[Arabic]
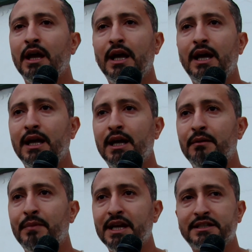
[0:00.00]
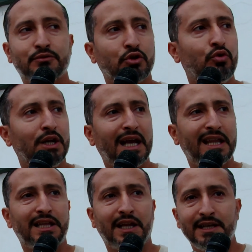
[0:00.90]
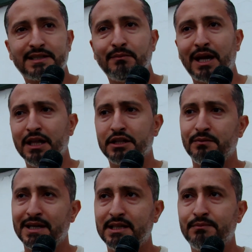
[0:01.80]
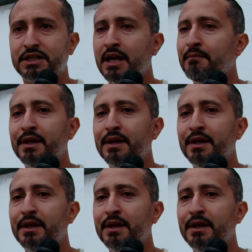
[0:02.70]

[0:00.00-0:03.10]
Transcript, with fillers: آه، ما نجمش نقول انا خذيت الريسك ما خذيتش ما حسبتش